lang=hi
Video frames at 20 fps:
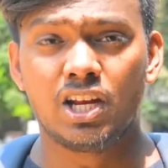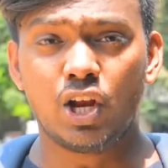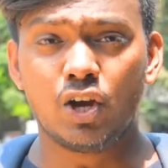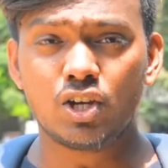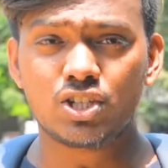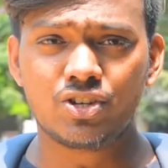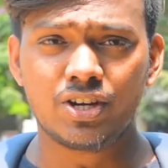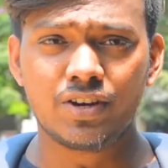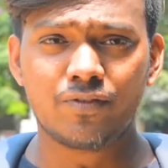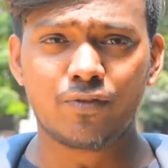
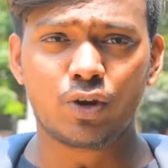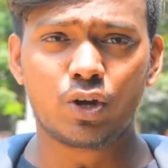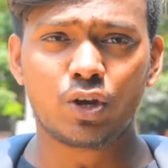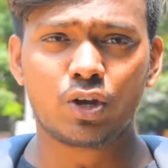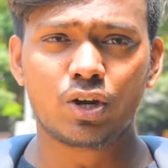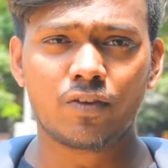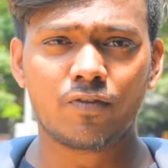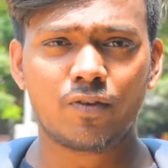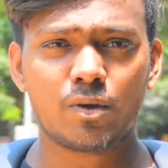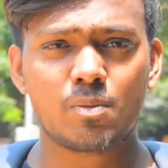ना स्ट्रीट
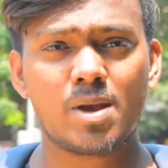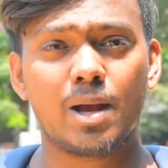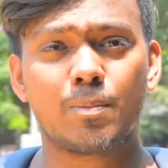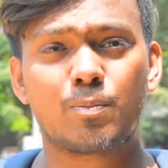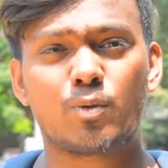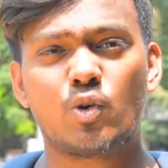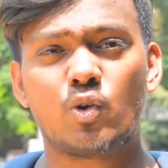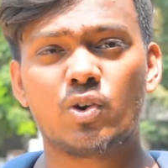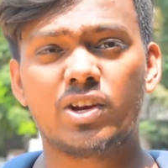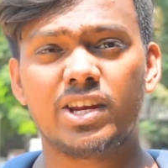फोटोग्राफी में
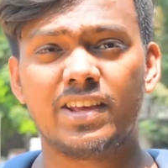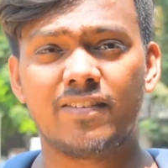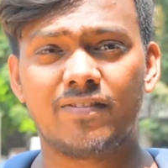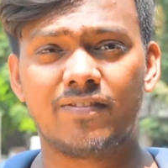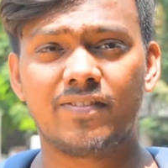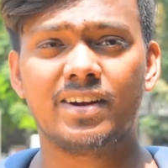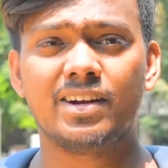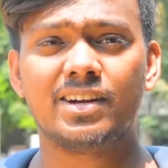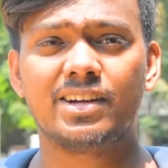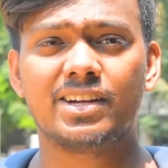आपको
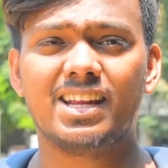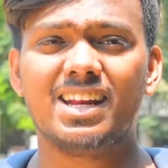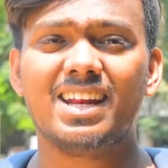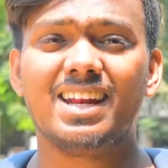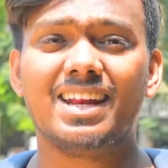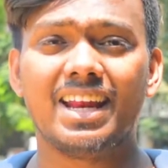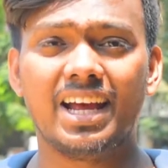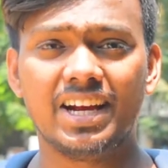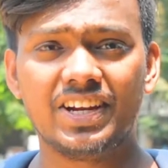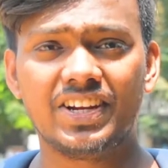डिफरेंट
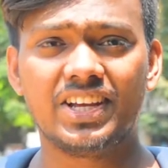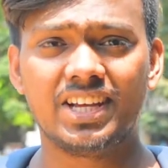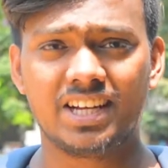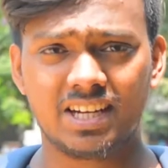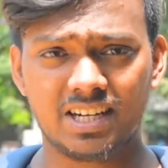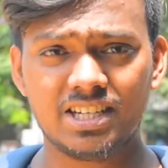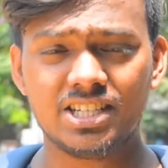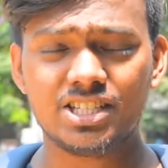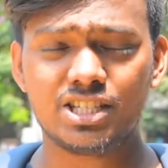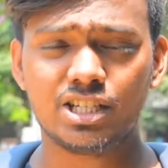लाइटिंग
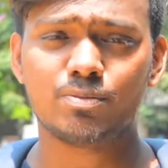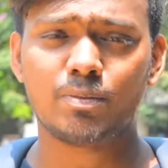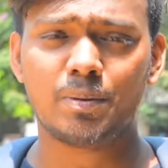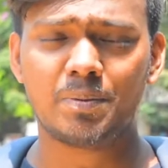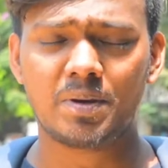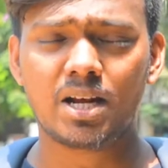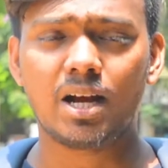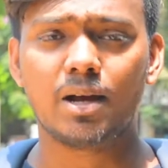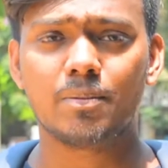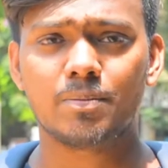कंडीशन में
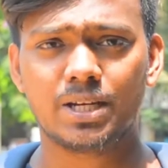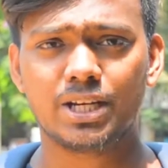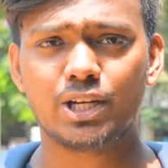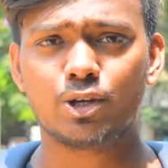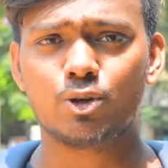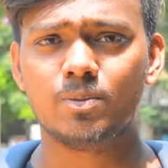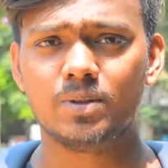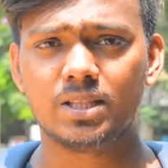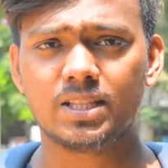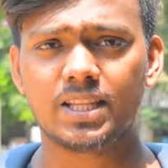भी काम करने
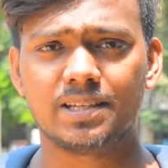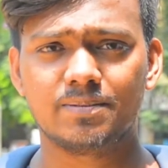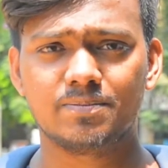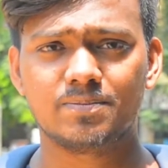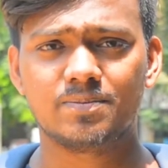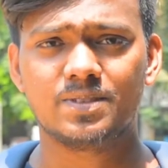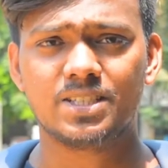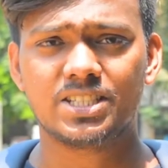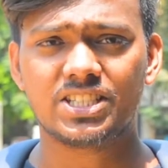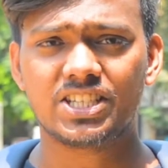को मिलता है
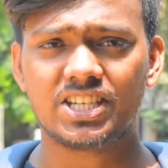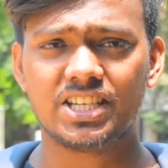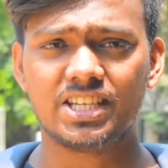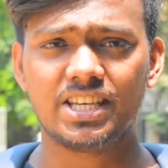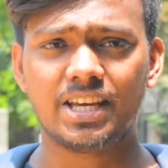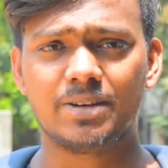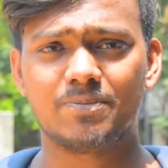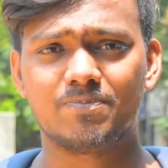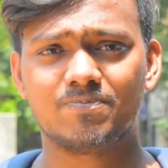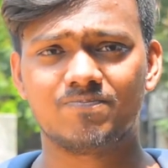जैसे कि
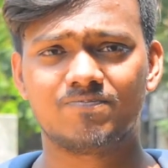ये